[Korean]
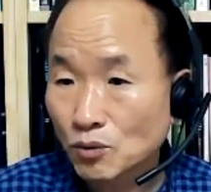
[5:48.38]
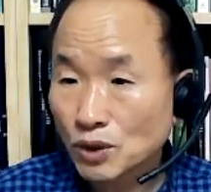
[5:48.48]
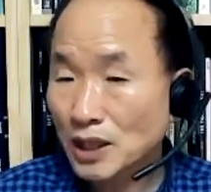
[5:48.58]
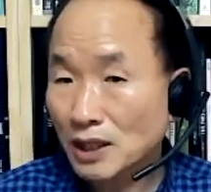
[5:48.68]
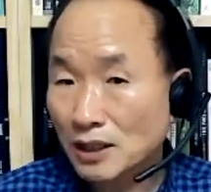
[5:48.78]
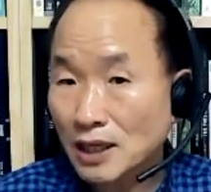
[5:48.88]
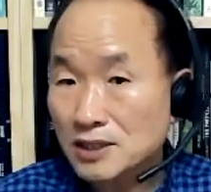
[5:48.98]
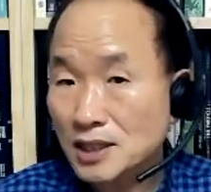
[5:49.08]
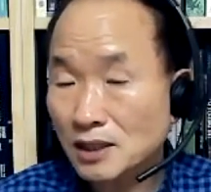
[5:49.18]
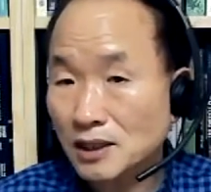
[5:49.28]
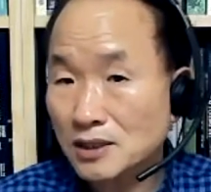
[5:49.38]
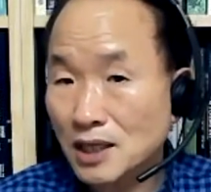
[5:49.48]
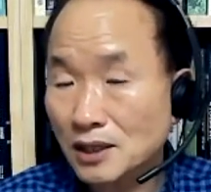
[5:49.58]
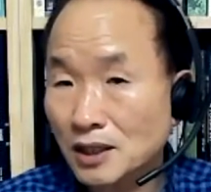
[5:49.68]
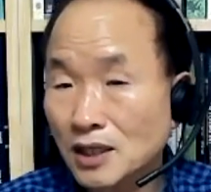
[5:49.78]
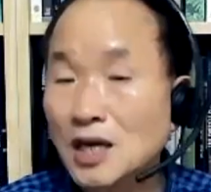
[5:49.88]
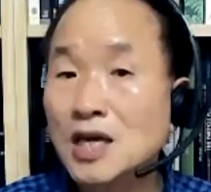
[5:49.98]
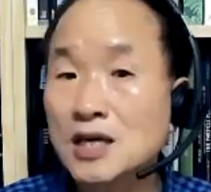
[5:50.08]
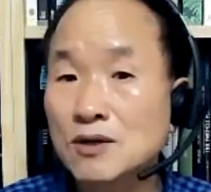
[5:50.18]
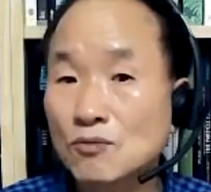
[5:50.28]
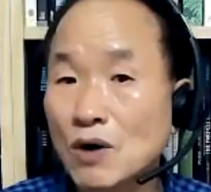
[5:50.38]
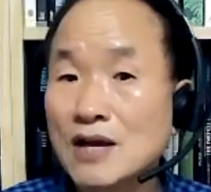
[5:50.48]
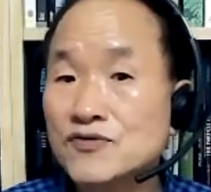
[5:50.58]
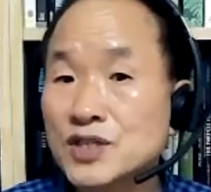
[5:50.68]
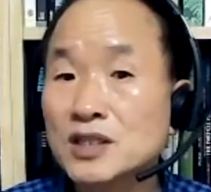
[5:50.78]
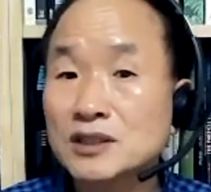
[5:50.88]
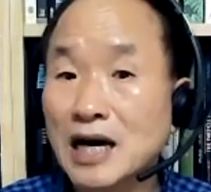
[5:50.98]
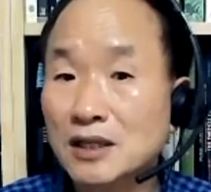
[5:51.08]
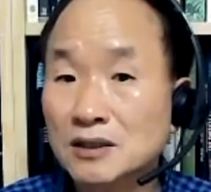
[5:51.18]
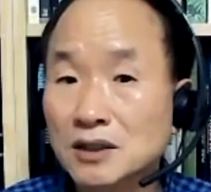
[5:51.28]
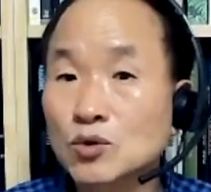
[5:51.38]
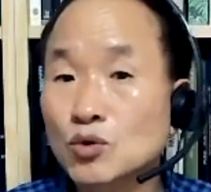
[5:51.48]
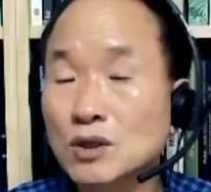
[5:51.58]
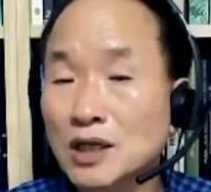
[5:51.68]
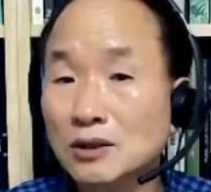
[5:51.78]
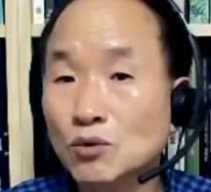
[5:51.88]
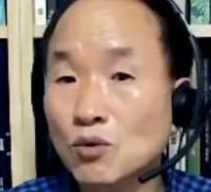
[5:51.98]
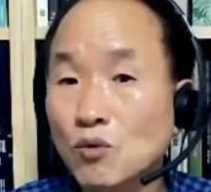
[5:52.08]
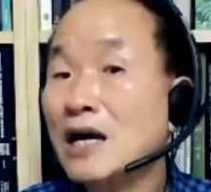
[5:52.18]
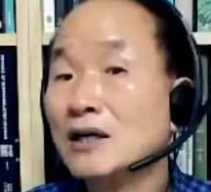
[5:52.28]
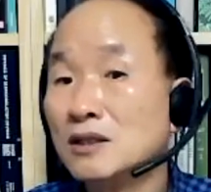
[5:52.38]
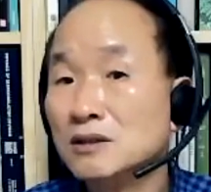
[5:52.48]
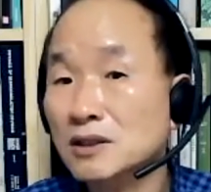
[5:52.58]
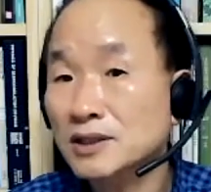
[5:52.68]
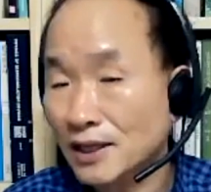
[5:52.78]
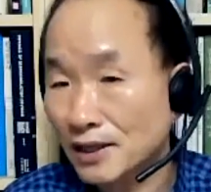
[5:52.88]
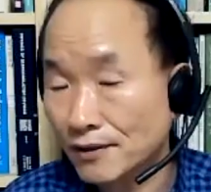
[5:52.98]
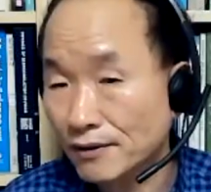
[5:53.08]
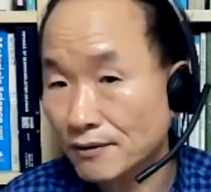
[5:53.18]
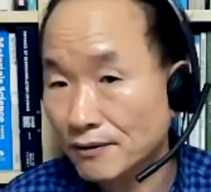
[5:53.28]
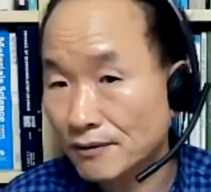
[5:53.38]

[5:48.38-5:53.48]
우리의 관찰의 대상이 완전히 다른 얼굴을 갖고 확 등장해요.